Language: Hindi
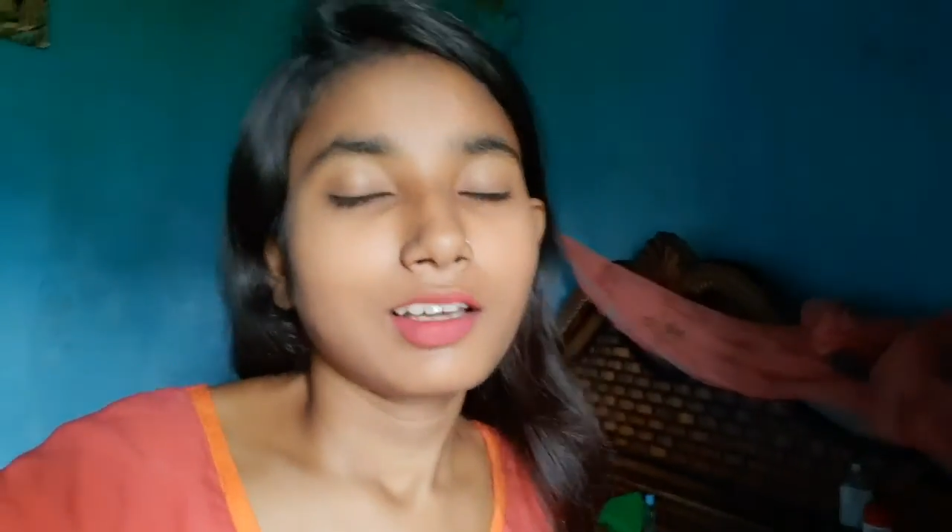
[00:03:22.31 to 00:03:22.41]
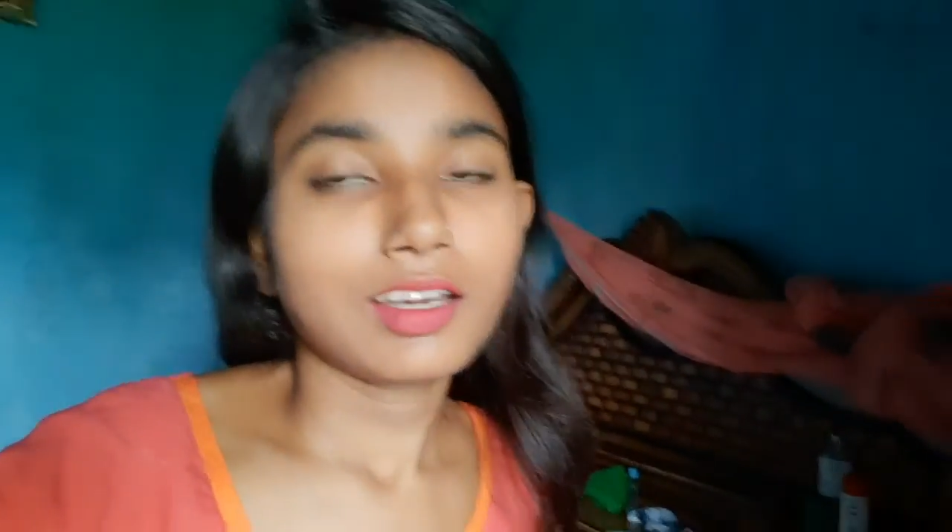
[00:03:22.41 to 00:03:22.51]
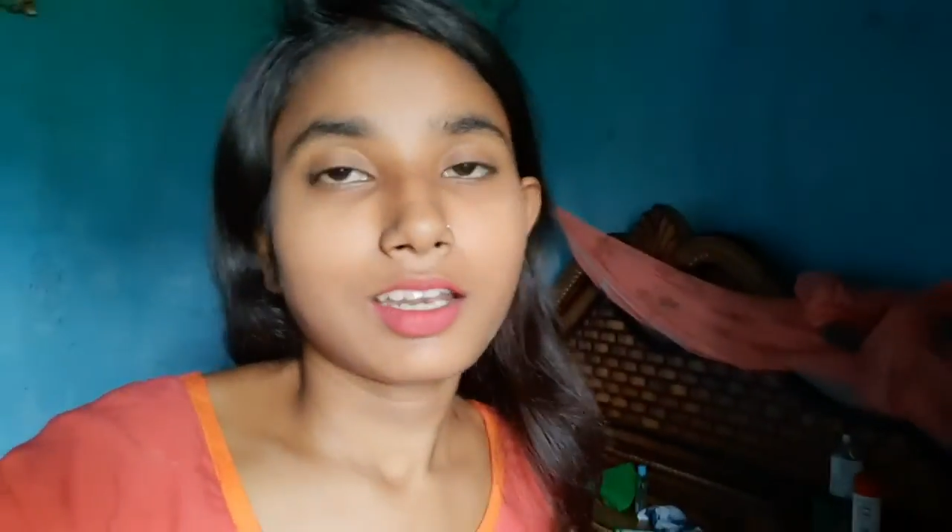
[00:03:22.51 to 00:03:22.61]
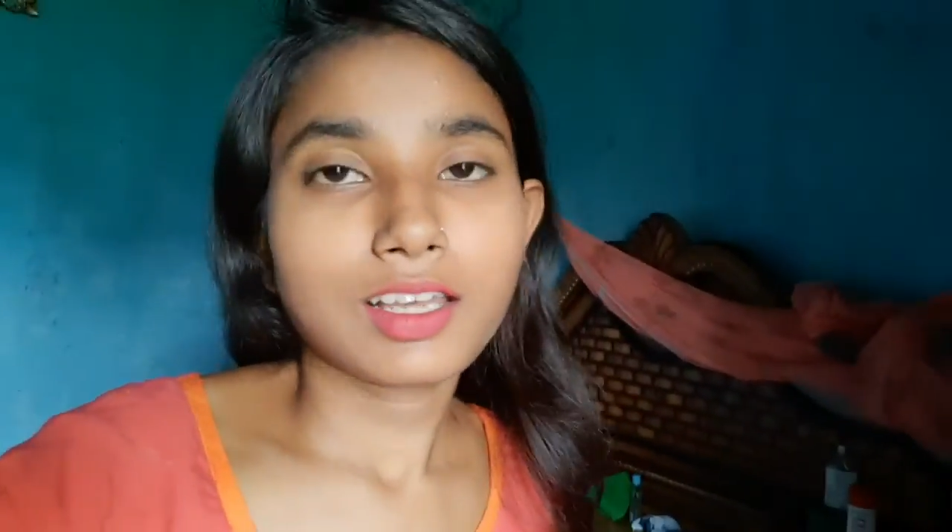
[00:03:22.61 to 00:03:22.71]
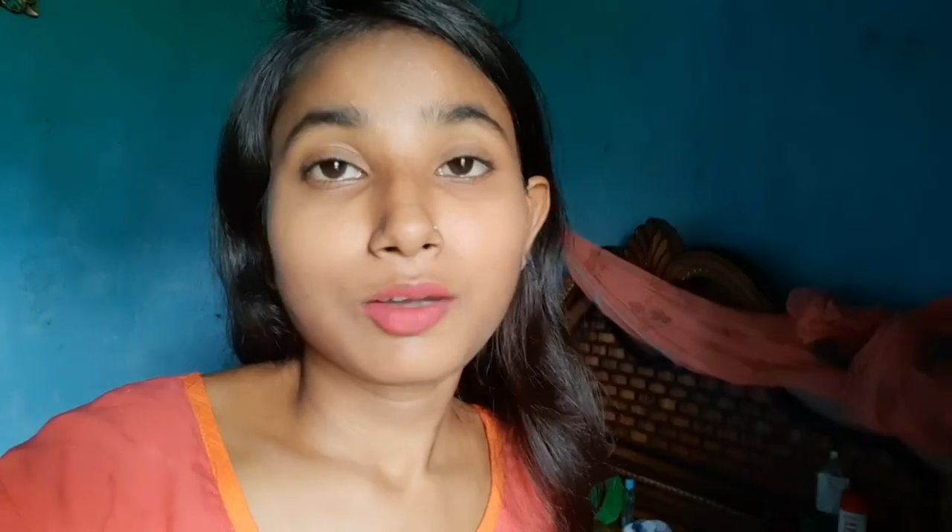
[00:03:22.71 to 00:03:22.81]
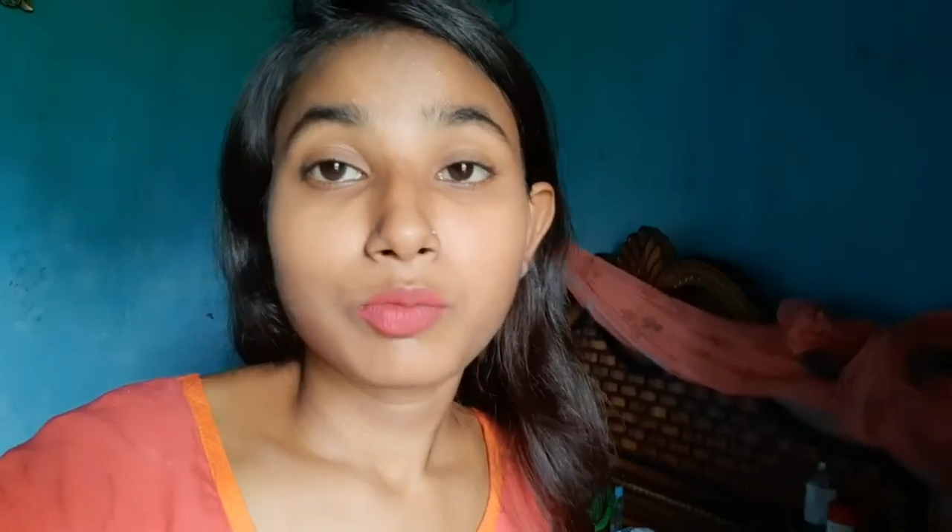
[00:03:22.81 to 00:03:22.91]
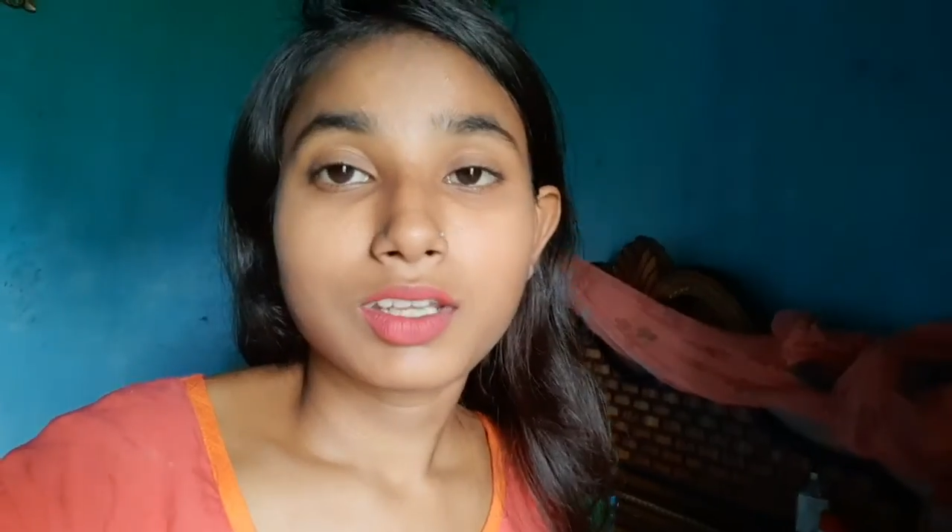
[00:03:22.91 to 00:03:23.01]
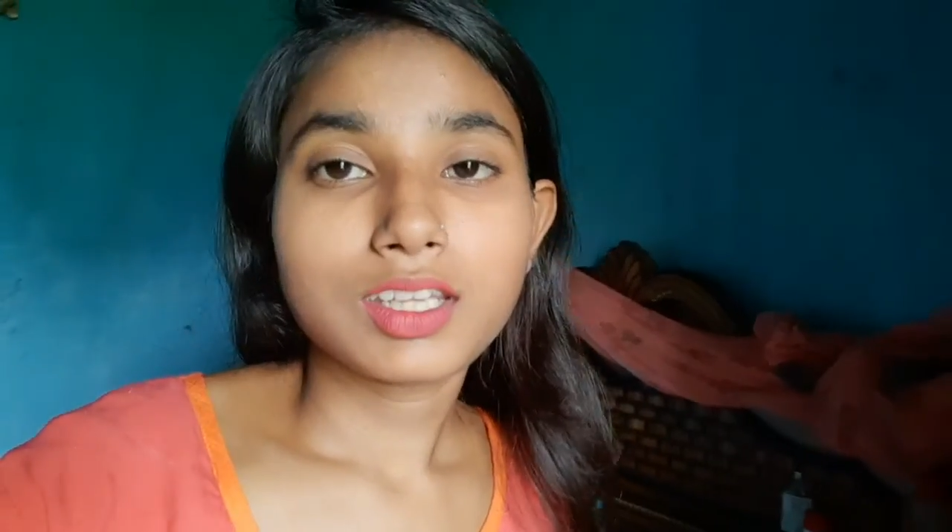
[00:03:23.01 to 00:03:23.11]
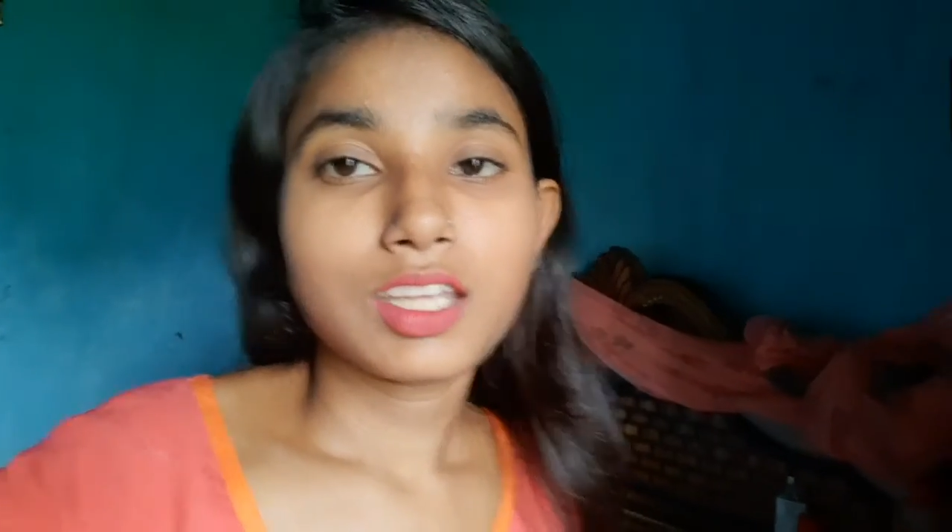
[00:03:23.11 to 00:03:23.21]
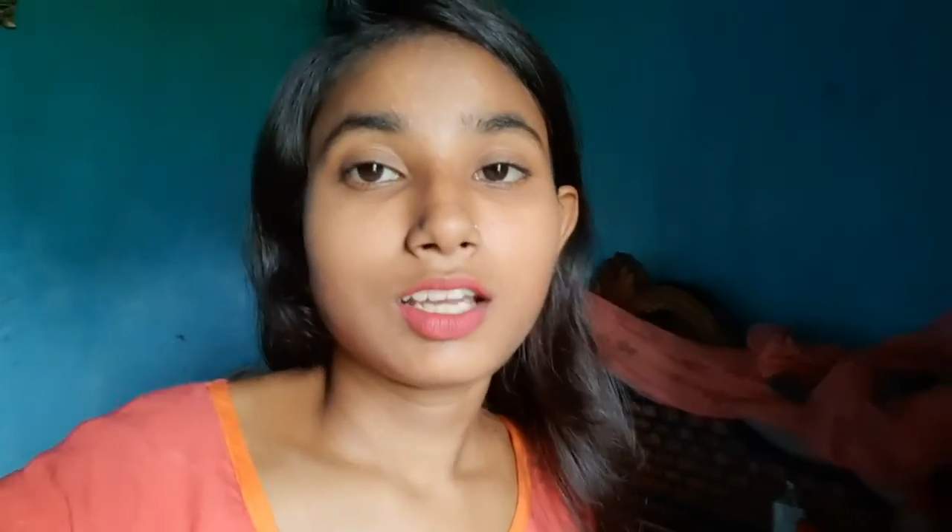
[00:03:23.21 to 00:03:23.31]
करने का
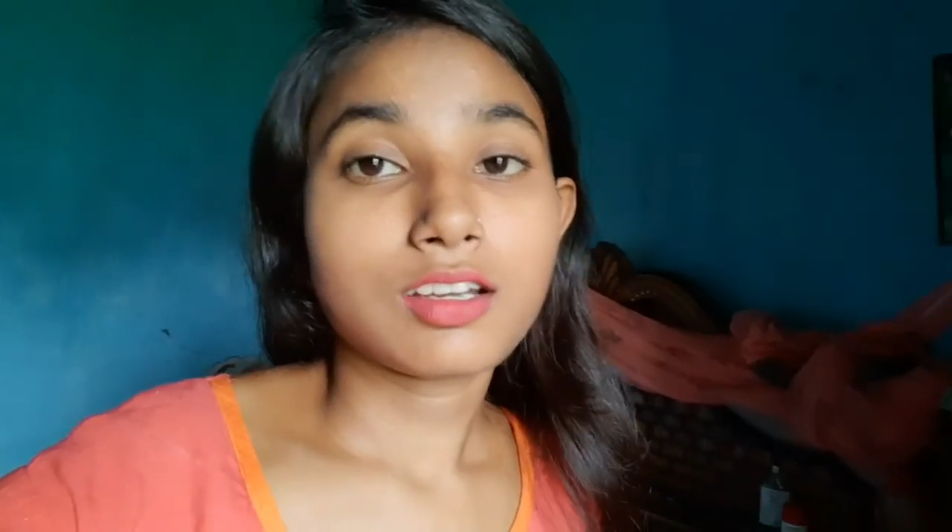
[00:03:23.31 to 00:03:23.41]
मन ही नहीं